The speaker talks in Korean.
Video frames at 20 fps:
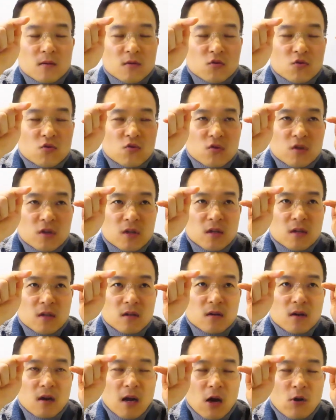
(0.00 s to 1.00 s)

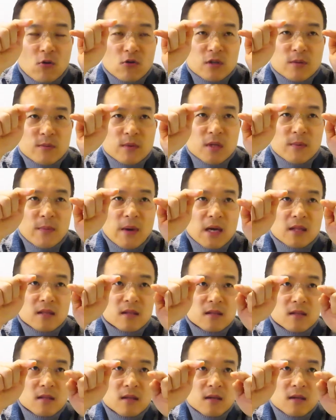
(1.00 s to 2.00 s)
주시를 하고
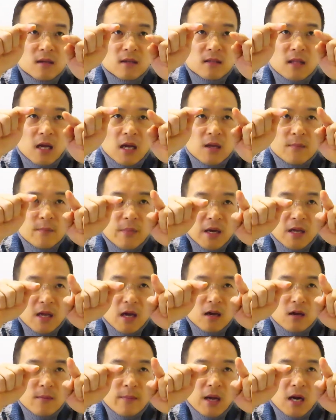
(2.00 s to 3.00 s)
싶지만은 다른
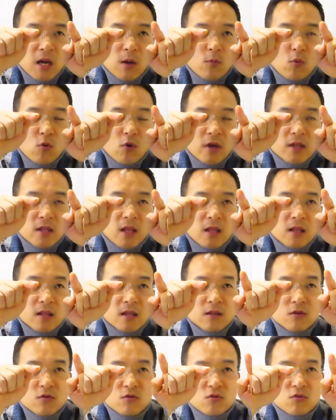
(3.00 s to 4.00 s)
방향을 바라보게
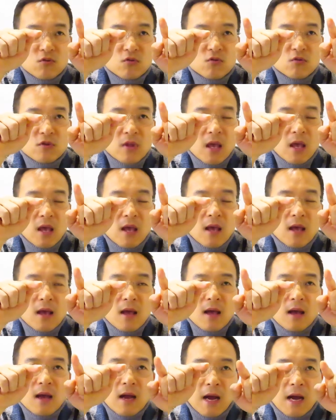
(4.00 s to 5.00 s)
되는 두 눈의
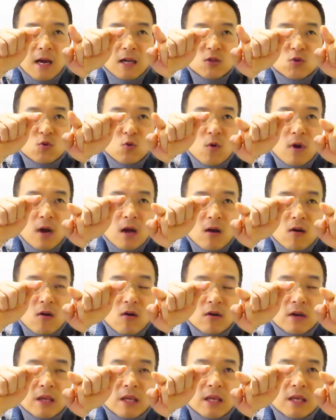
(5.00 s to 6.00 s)
각도와
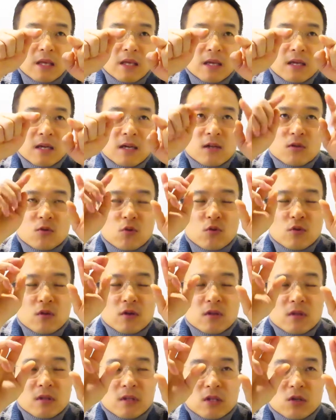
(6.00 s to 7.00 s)
거리
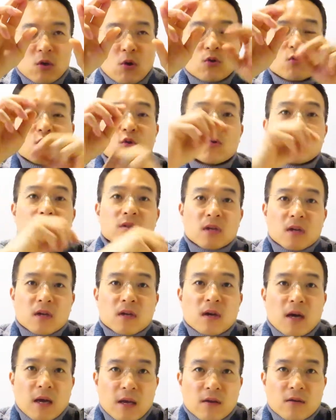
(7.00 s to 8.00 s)
또는 정도를
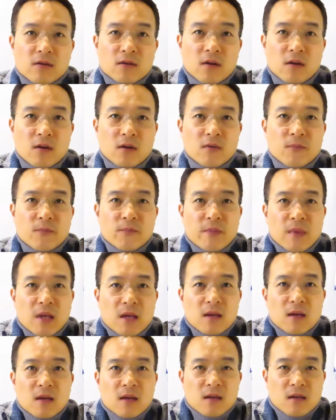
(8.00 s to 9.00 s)
체크하여서
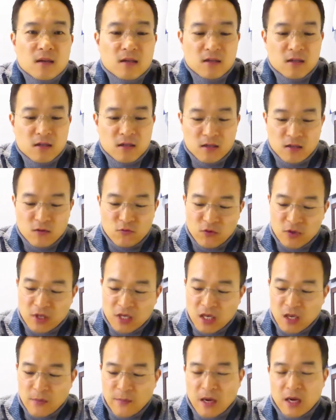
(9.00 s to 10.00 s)
그
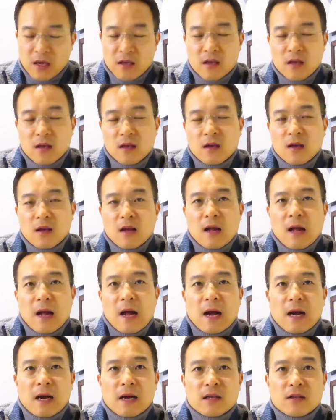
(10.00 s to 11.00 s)
위치에 맞게
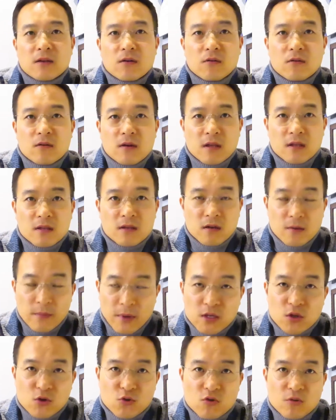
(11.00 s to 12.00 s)
안경 렌즈를
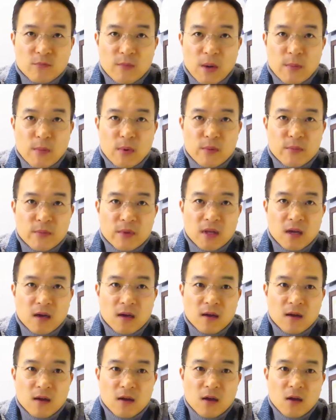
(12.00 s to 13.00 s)
맞춰주는 방법입니다.
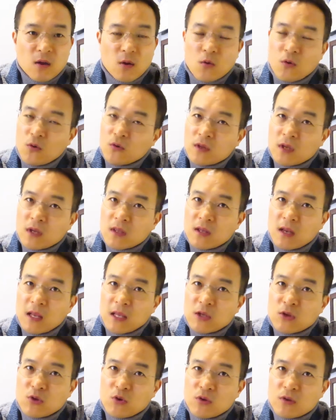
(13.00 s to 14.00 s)
콘택트
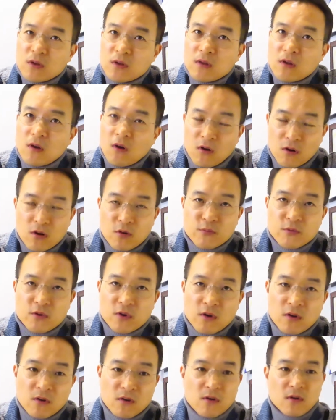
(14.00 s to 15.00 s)
렌즈로는
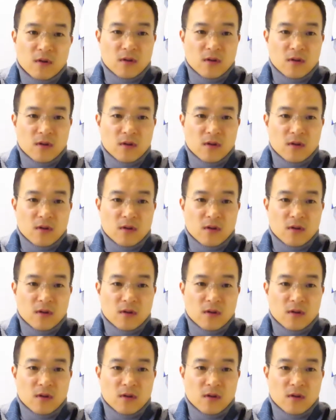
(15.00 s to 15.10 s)
어렵죠.